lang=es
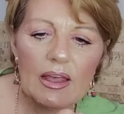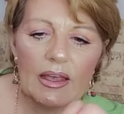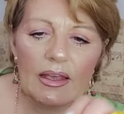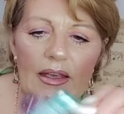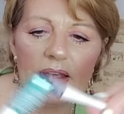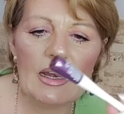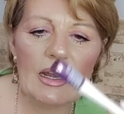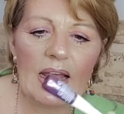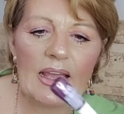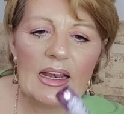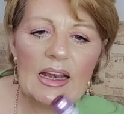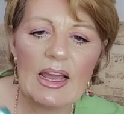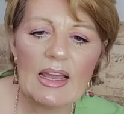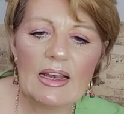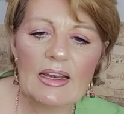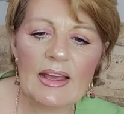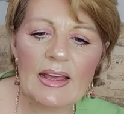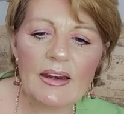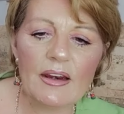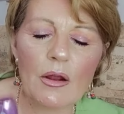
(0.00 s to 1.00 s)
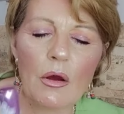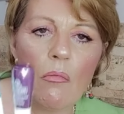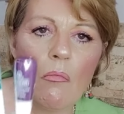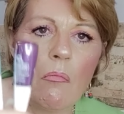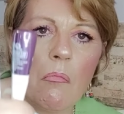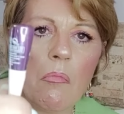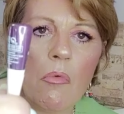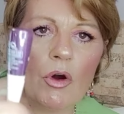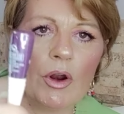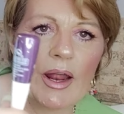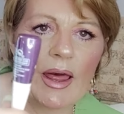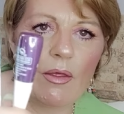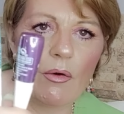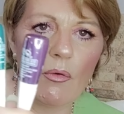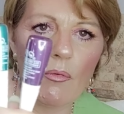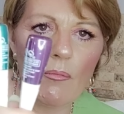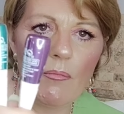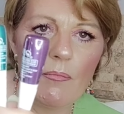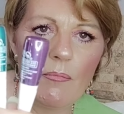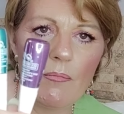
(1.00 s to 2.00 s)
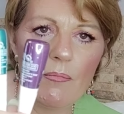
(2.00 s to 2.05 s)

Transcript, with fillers: y el eyeliner morado.